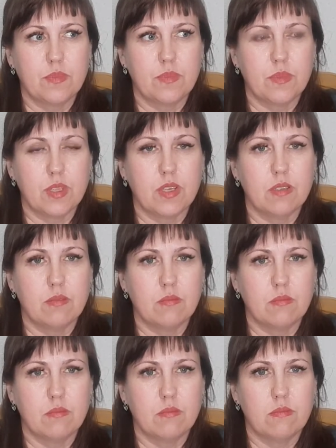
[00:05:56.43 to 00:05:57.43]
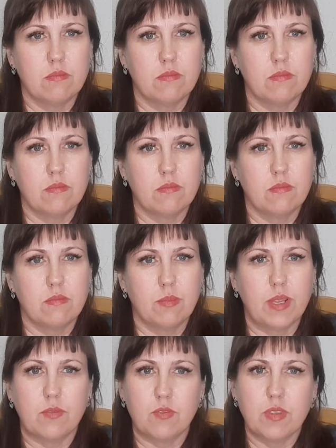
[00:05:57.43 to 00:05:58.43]
на...
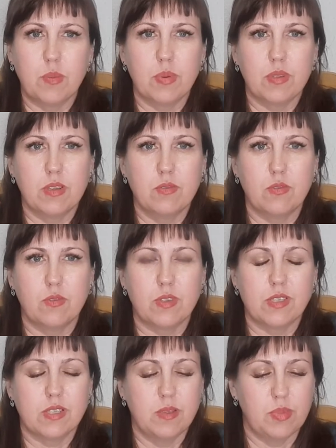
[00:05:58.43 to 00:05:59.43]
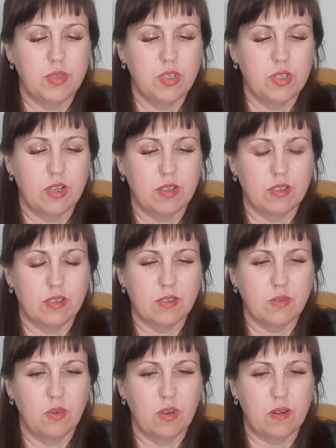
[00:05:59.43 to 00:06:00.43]
Блин, вот не подготовилась, не посчитала,
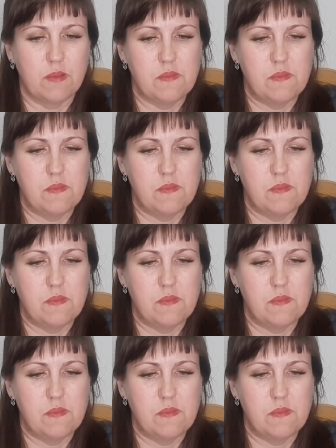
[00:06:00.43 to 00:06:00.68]
насколько.